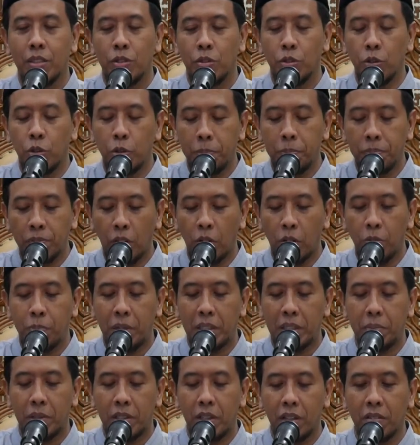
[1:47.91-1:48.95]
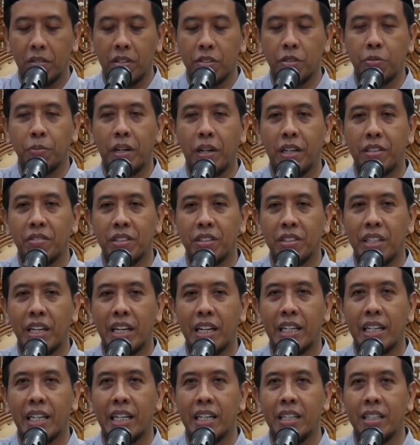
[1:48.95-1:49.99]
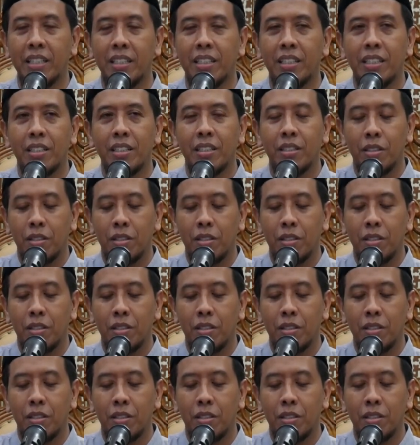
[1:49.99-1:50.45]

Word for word: cukup taubat pada Allah Subhanahu wa taala